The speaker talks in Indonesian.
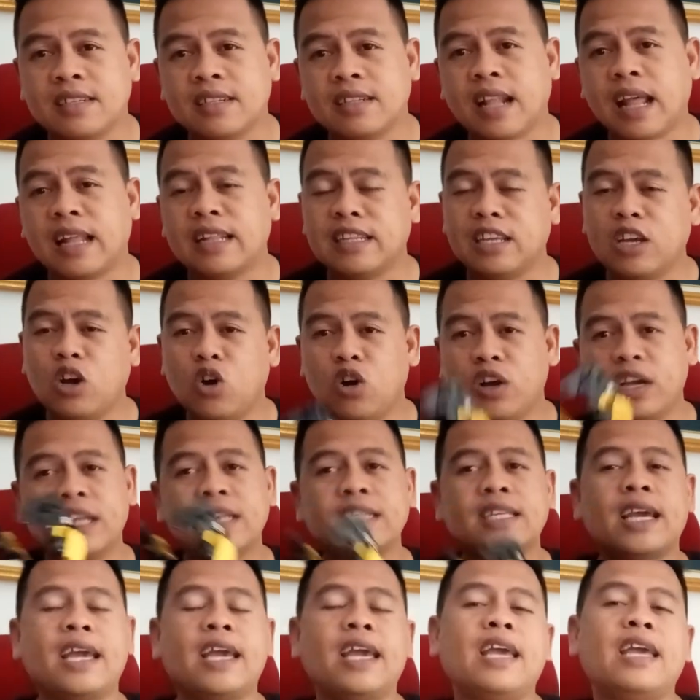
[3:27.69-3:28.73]
Nanti ongkir
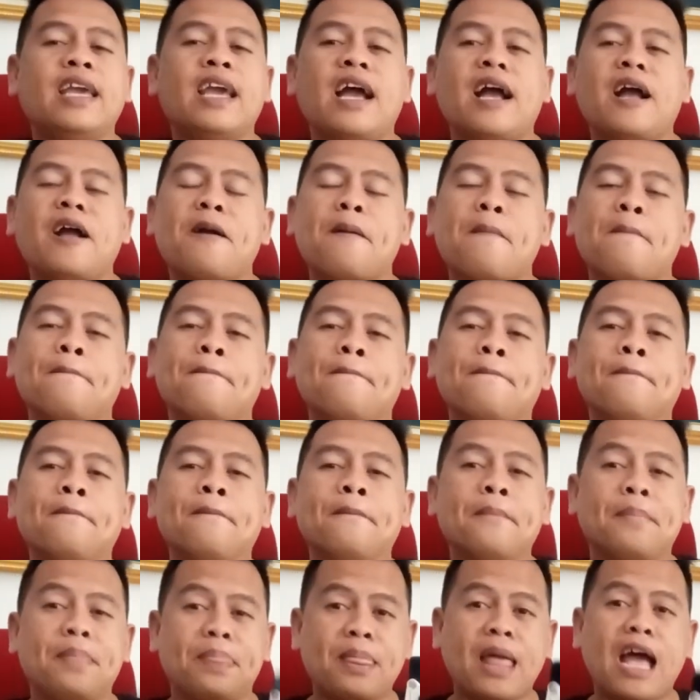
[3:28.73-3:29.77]
saya yang
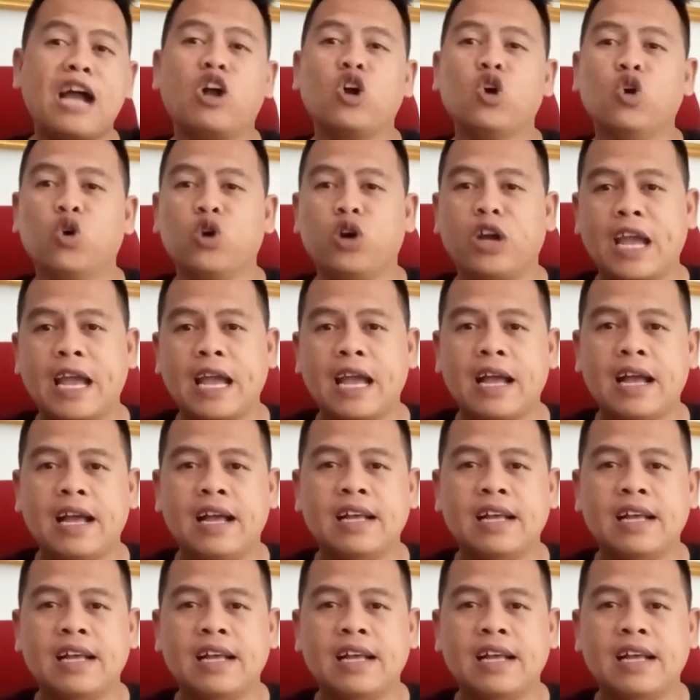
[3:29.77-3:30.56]
tanggung ya.